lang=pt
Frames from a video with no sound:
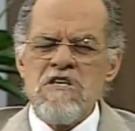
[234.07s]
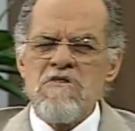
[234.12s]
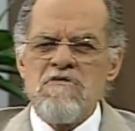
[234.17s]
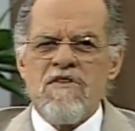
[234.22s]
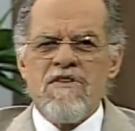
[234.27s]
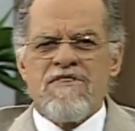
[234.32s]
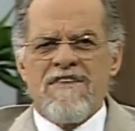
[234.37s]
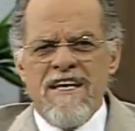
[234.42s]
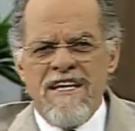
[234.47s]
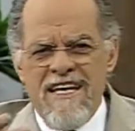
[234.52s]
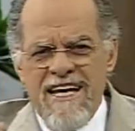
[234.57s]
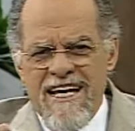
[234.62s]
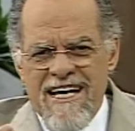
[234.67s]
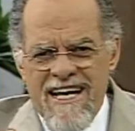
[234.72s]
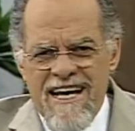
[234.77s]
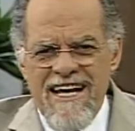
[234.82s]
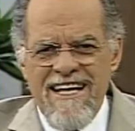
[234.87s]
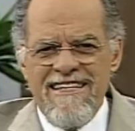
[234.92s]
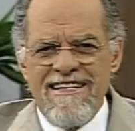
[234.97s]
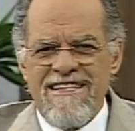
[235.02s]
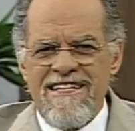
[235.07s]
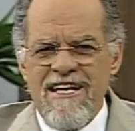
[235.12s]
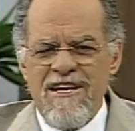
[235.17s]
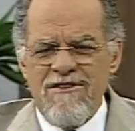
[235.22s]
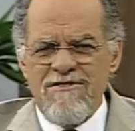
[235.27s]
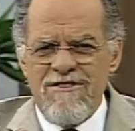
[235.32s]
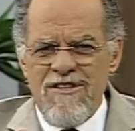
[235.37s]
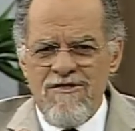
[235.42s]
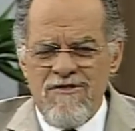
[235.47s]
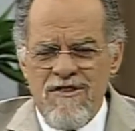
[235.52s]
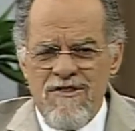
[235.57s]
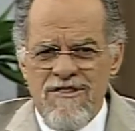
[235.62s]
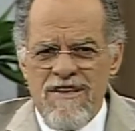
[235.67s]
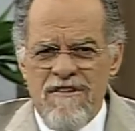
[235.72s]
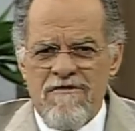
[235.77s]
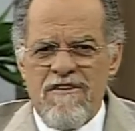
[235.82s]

Você que crê em Deus, Jesus está